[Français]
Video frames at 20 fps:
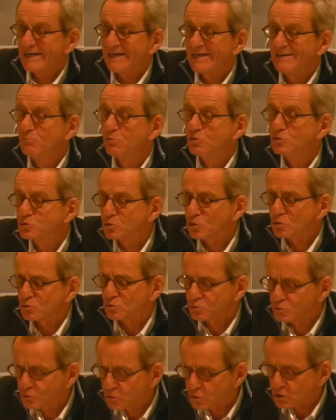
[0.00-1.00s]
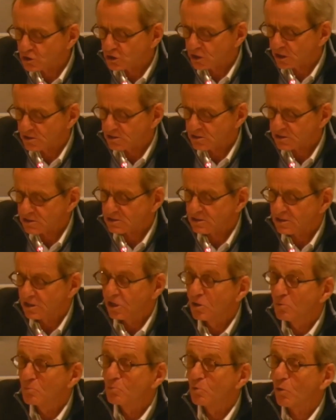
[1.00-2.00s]
les mesures d'urgence
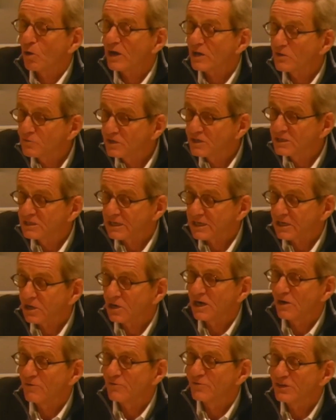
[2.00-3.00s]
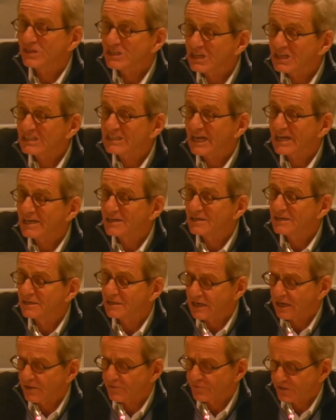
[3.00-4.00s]
pour éviter que la,
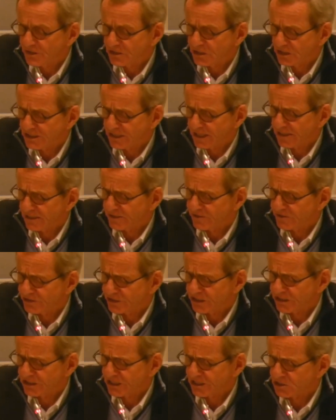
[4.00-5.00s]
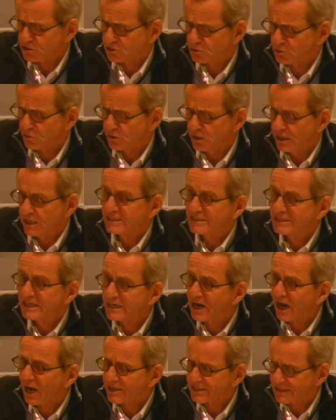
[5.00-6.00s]
la végétation
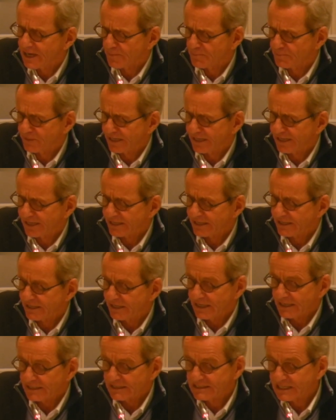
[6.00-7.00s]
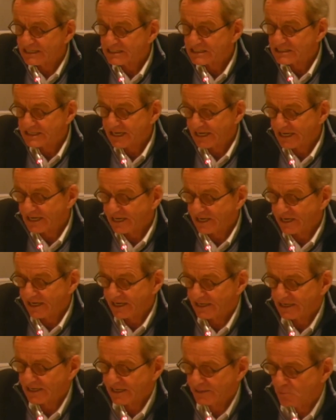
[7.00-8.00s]
dégrade la pierre, décèle
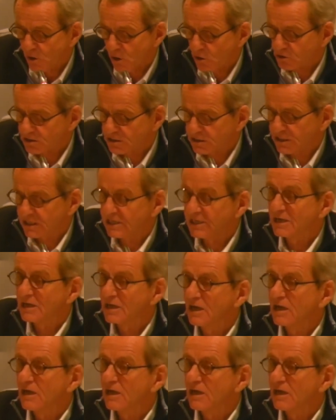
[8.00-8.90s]
les, mortiers